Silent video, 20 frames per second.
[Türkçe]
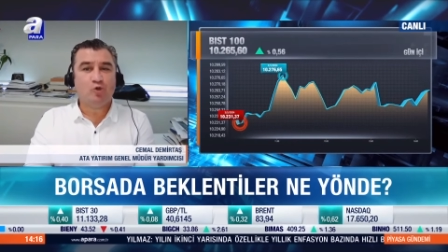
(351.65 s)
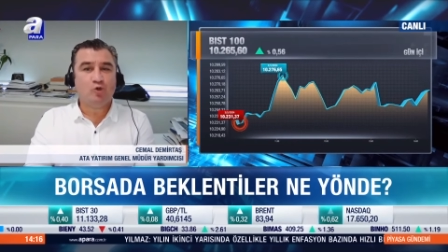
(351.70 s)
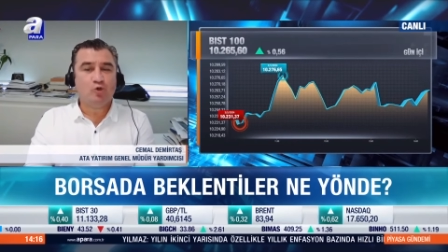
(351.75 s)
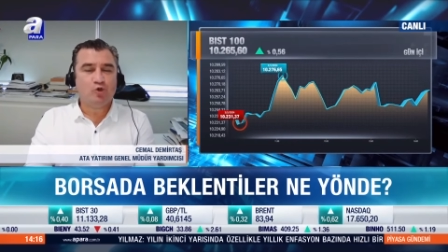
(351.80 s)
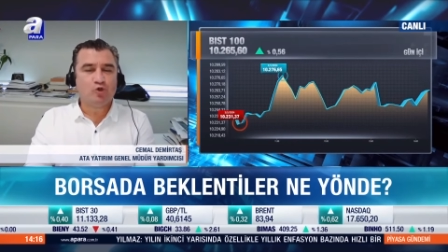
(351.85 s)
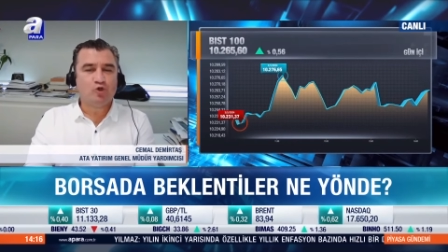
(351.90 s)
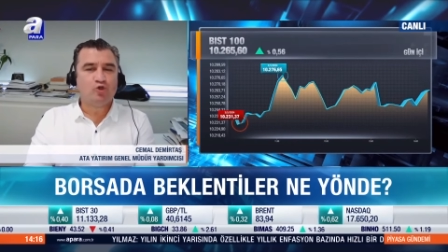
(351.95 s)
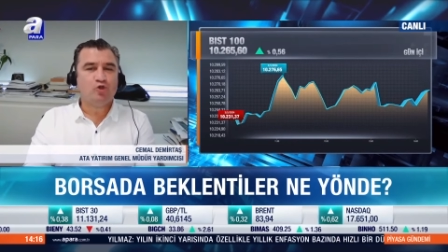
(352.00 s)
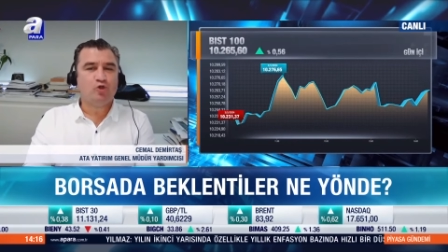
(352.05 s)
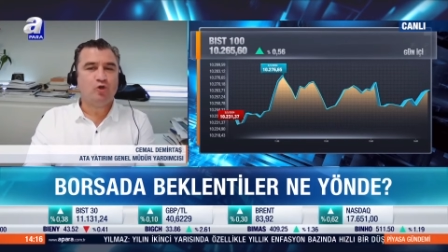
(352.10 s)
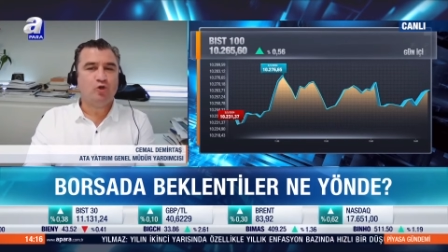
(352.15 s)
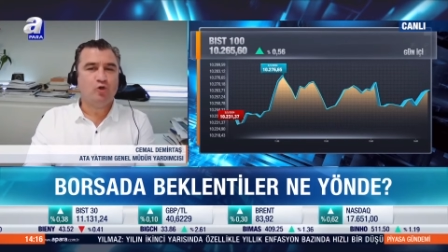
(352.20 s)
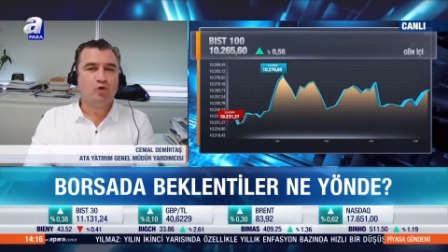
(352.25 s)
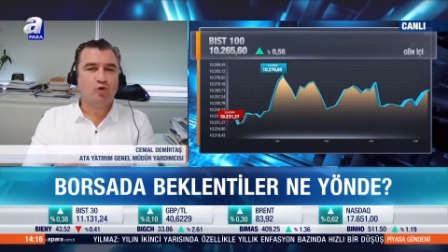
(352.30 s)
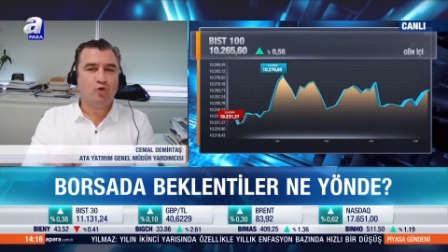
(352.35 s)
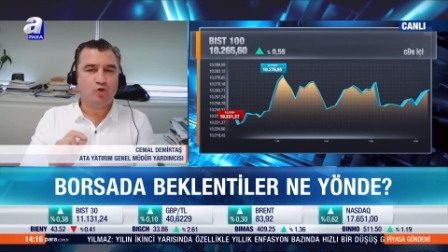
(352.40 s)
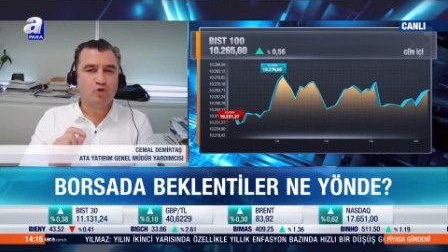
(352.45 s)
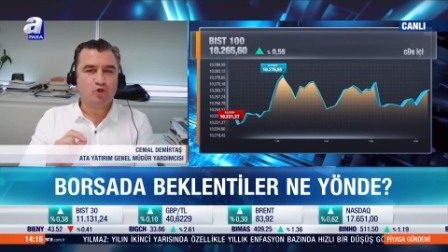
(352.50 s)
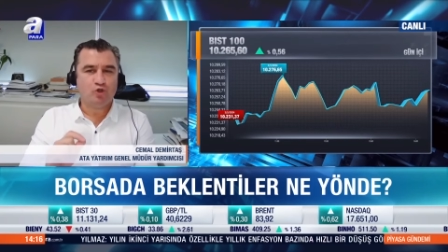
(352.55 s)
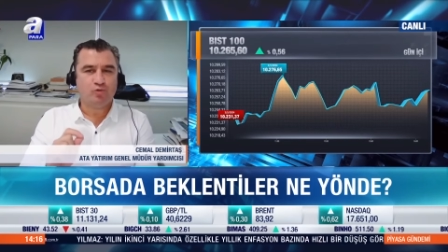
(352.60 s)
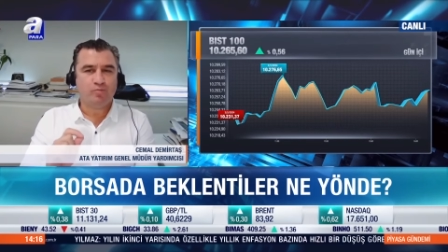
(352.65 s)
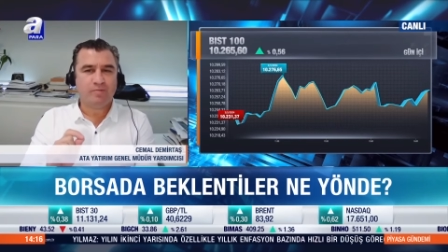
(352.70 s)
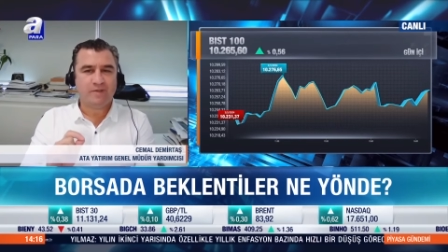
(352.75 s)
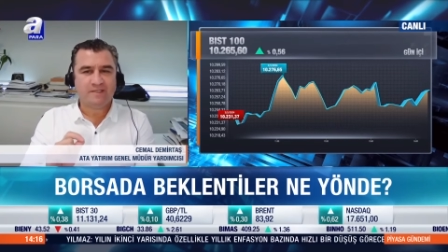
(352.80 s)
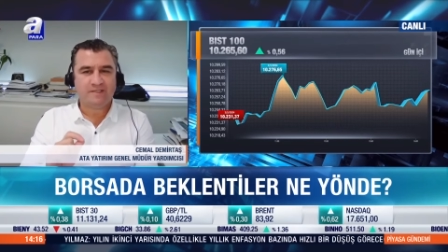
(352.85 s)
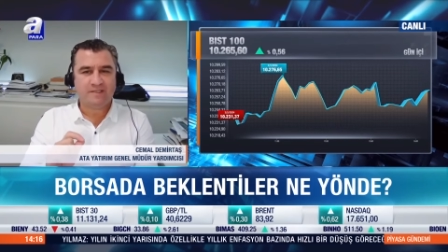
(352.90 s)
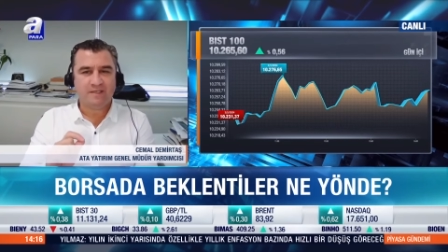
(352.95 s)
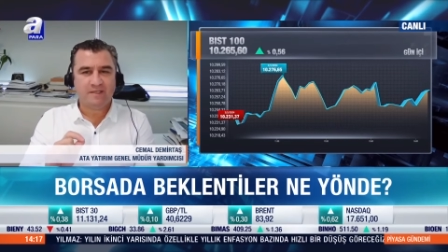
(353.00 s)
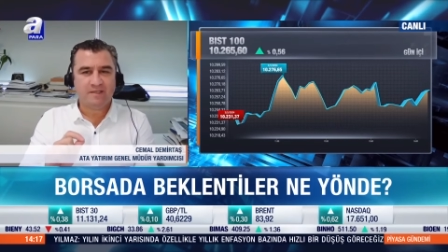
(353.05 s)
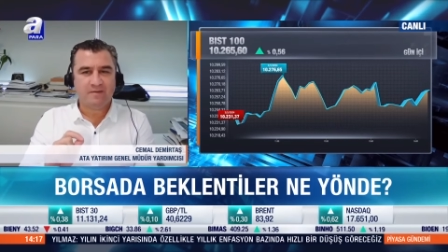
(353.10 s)
görüşü
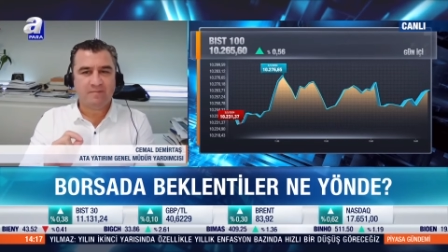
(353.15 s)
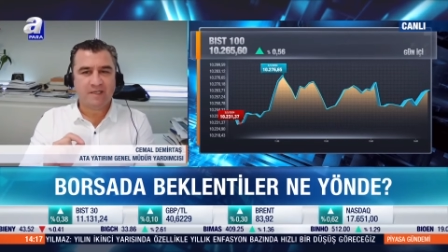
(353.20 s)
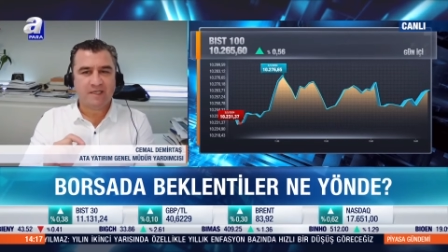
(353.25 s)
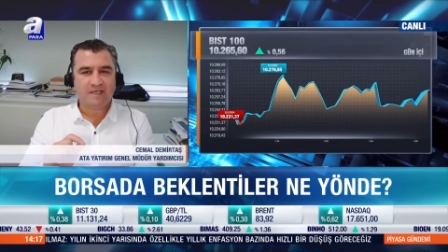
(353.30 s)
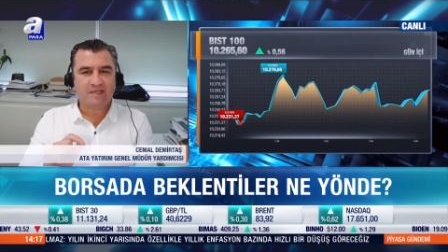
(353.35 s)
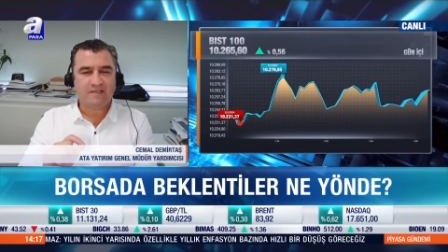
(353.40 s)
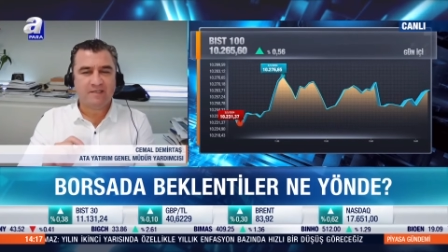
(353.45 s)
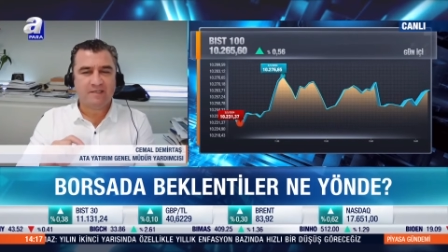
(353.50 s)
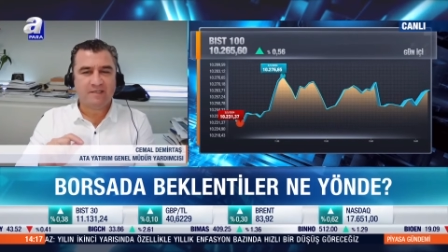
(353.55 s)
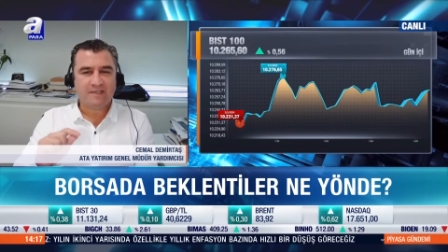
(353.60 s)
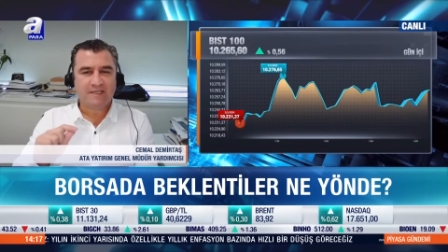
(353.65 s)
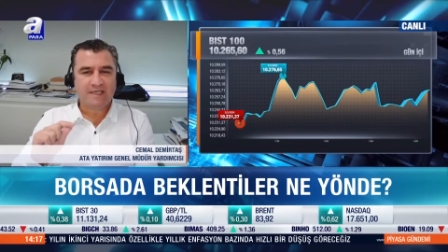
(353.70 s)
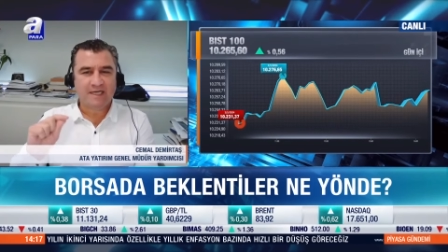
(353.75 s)
oluşması bakın